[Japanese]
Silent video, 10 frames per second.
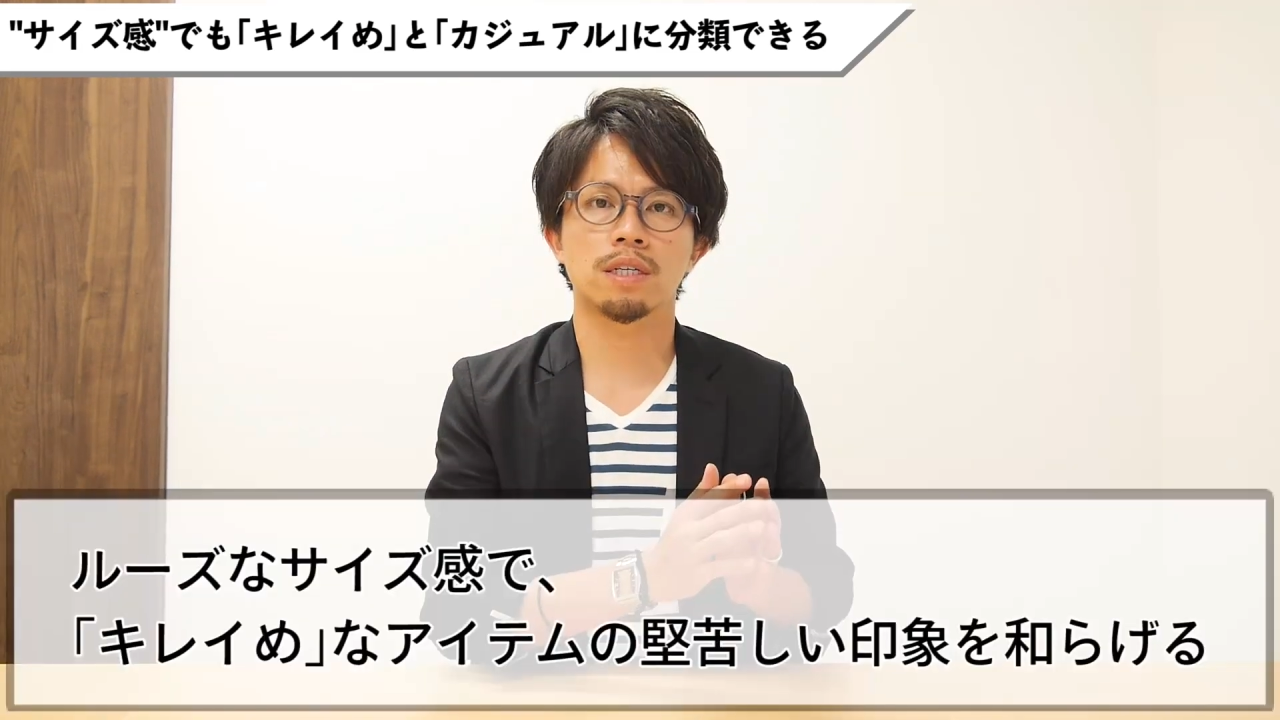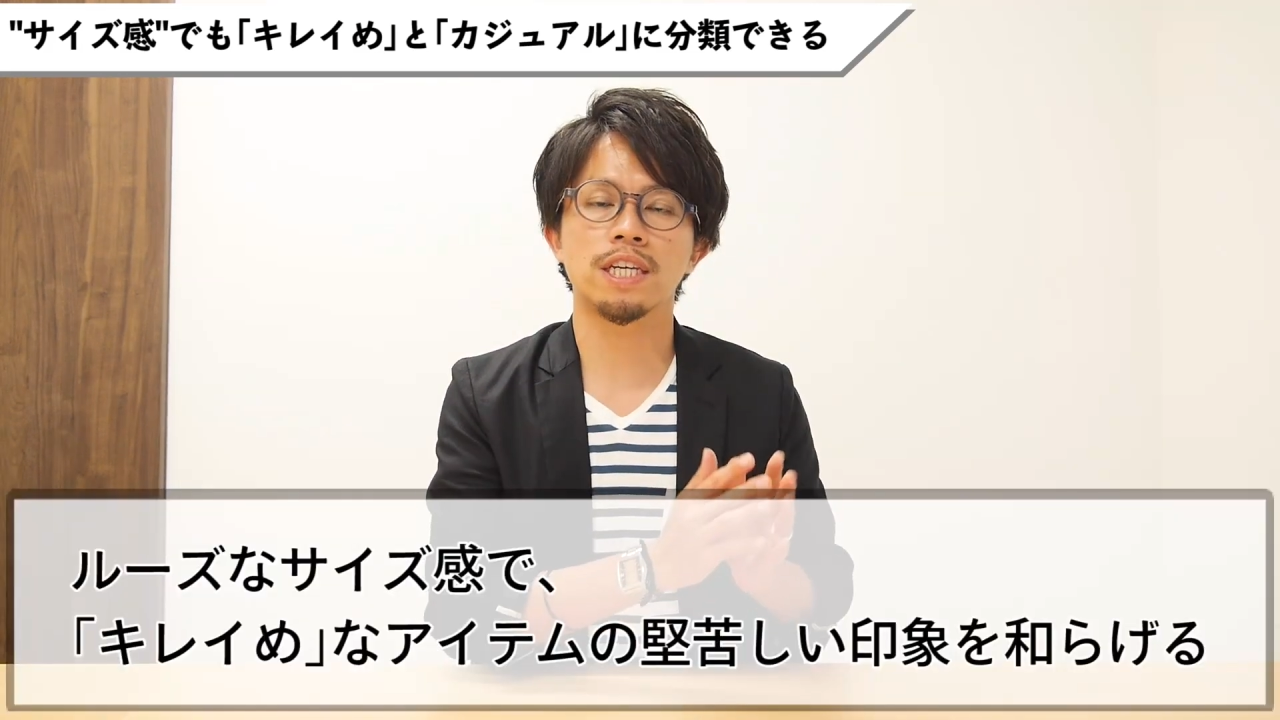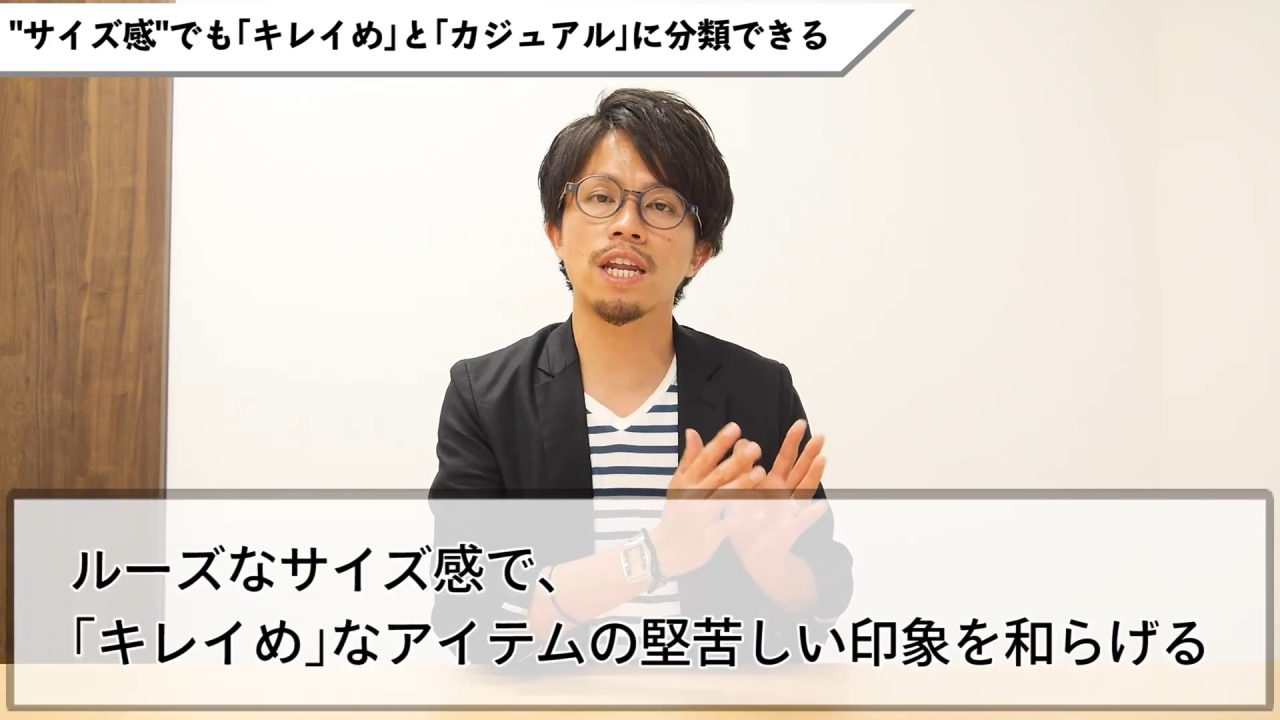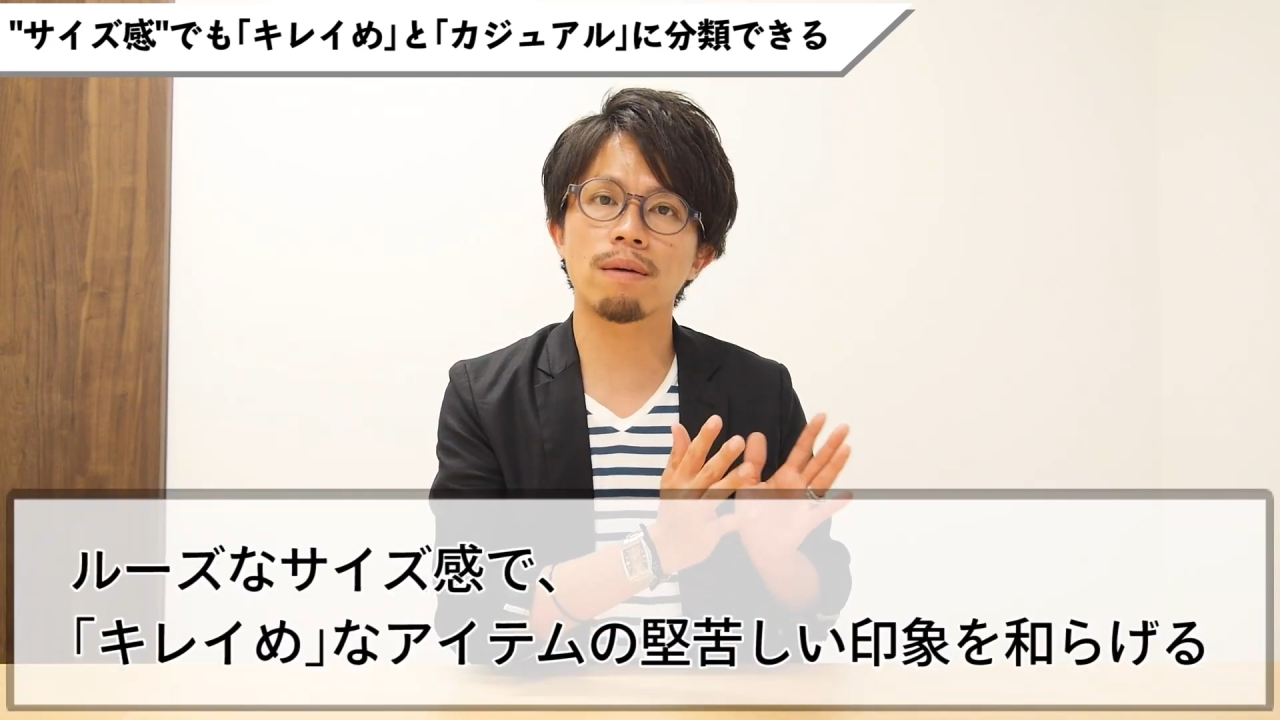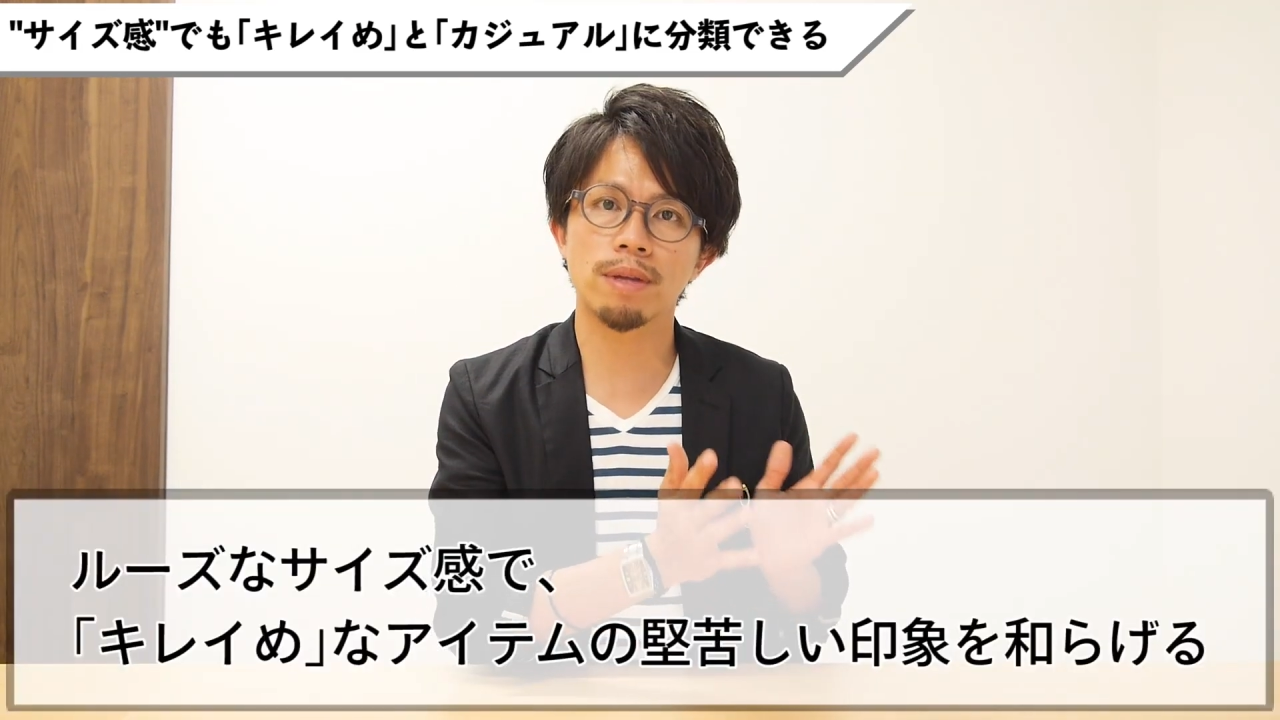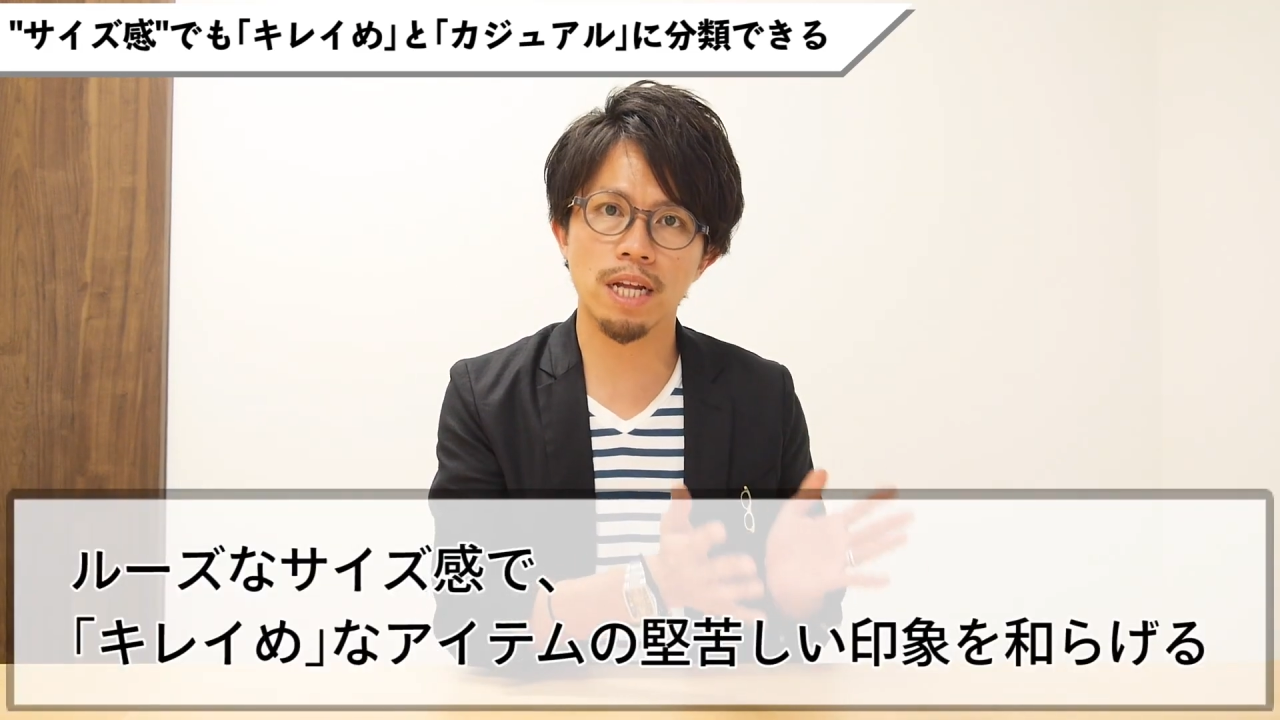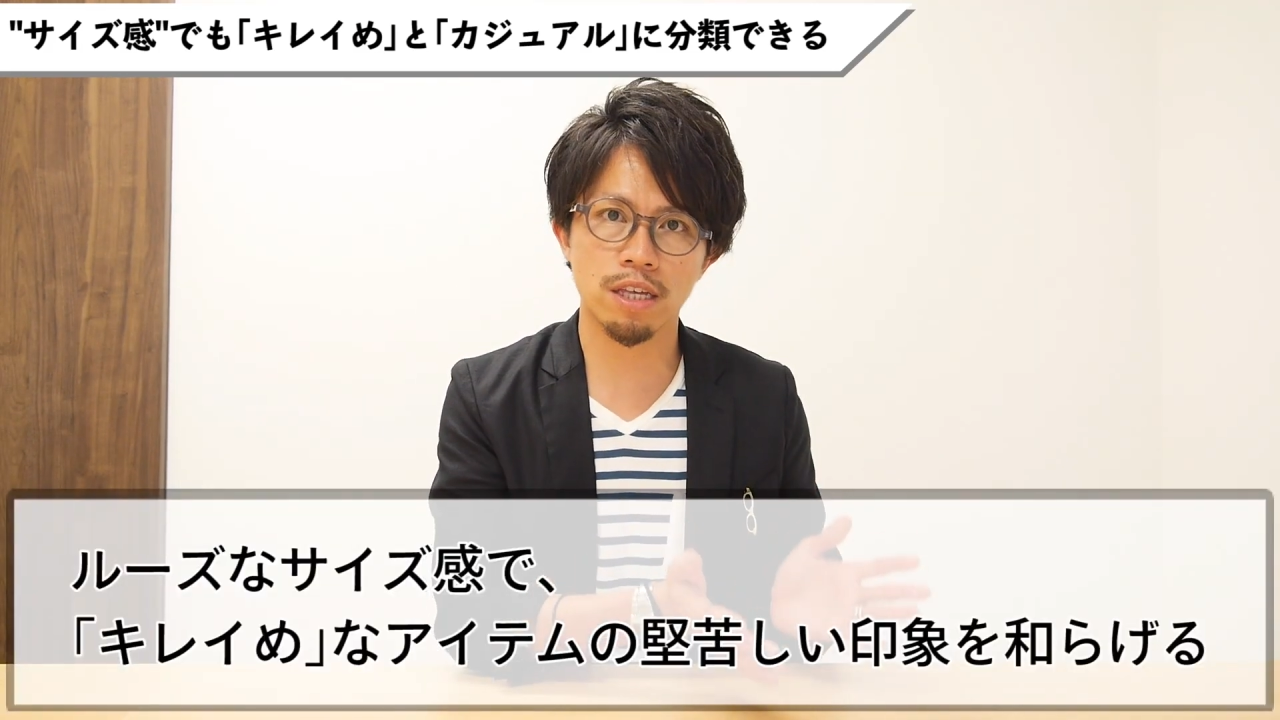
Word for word: きれいめな